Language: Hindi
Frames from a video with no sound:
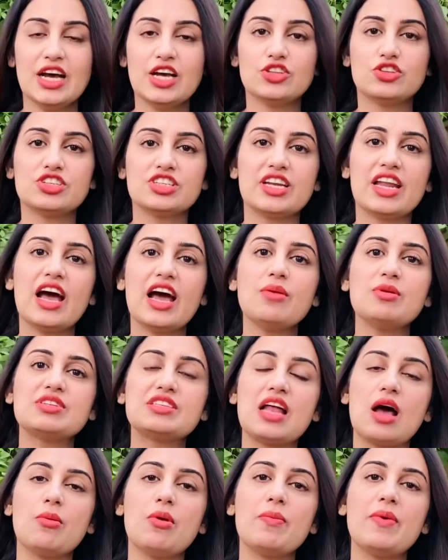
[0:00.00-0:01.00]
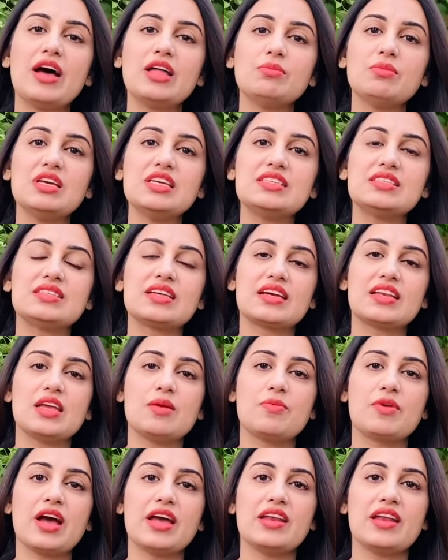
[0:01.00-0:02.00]
तो जनाब इस्लामाबाद में इस
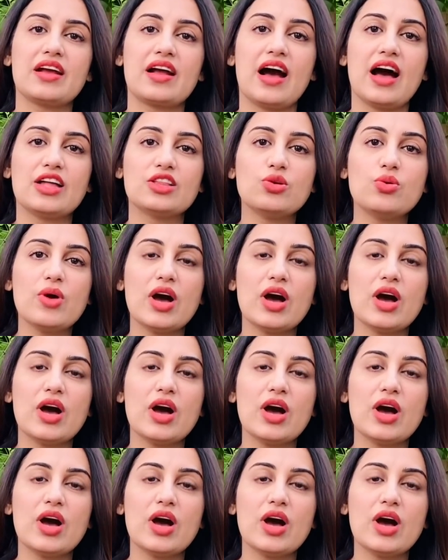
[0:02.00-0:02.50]
तकरीब का इनका